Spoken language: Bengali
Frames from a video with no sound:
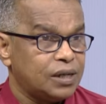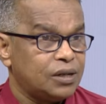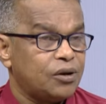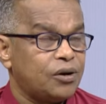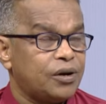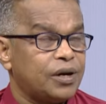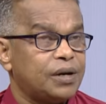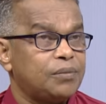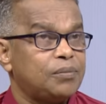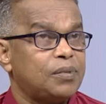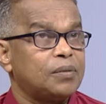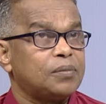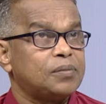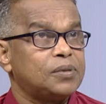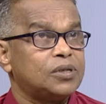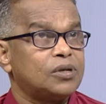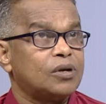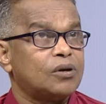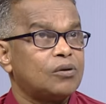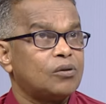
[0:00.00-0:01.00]
এই ধরনের
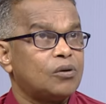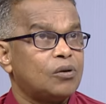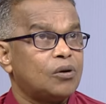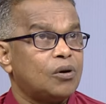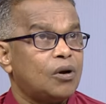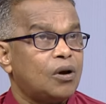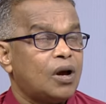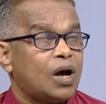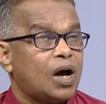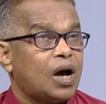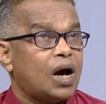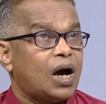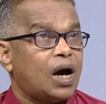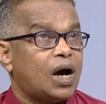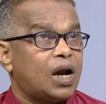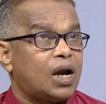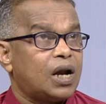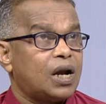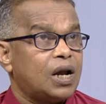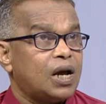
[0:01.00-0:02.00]
বিষয়গুলো
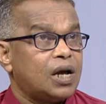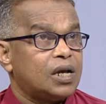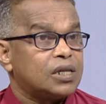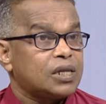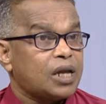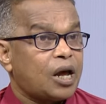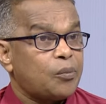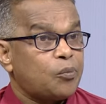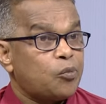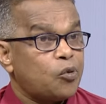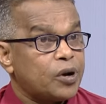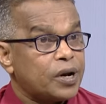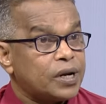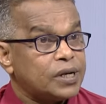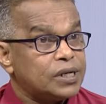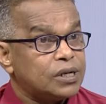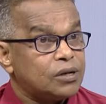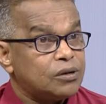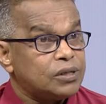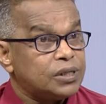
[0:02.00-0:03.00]
আর তারপর
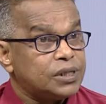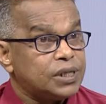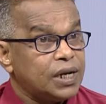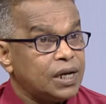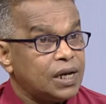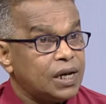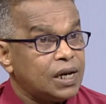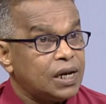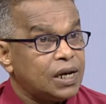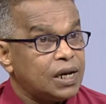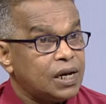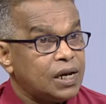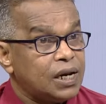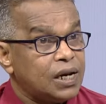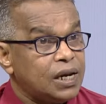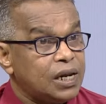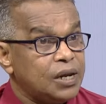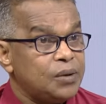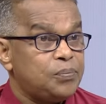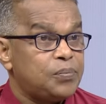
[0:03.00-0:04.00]
সেটা হচ্ছে
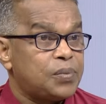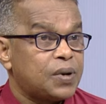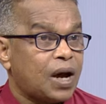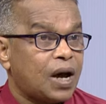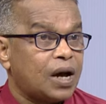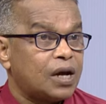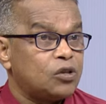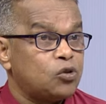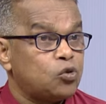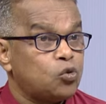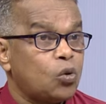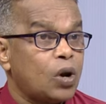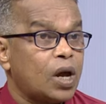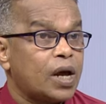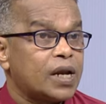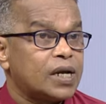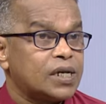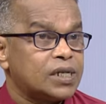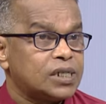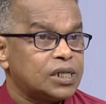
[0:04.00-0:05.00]
লিব্রা তুলা
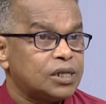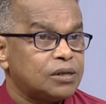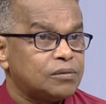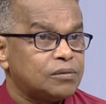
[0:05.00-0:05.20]
রাশি